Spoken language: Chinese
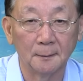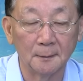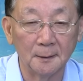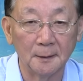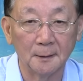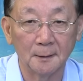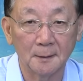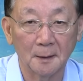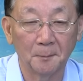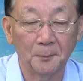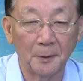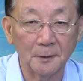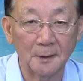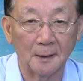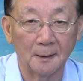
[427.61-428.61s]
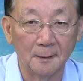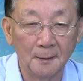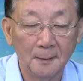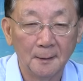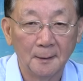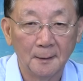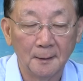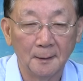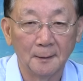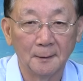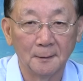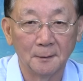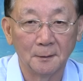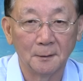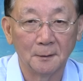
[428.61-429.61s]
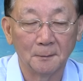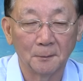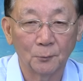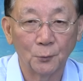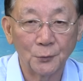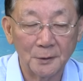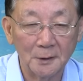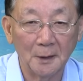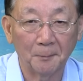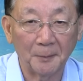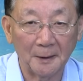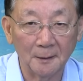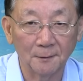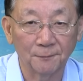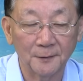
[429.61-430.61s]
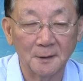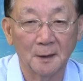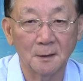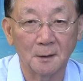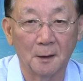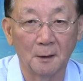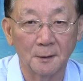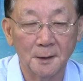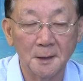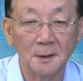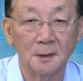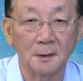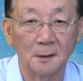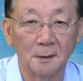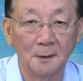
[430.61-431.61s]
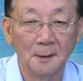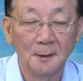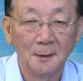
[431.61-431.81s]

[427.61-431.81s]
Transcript: 你的这个保险公司呢赔的非常少，甚至